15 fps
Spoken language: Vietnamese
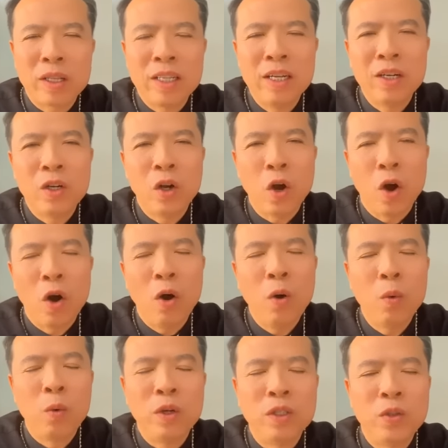cuộc thương
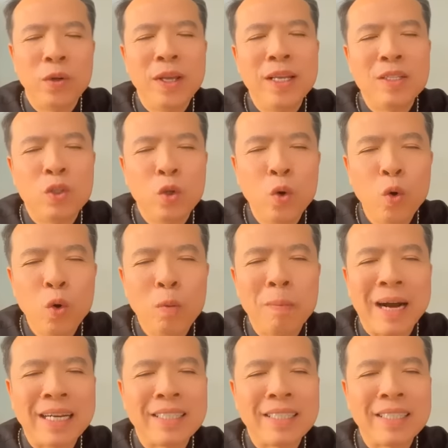khó của Chúa Giêsu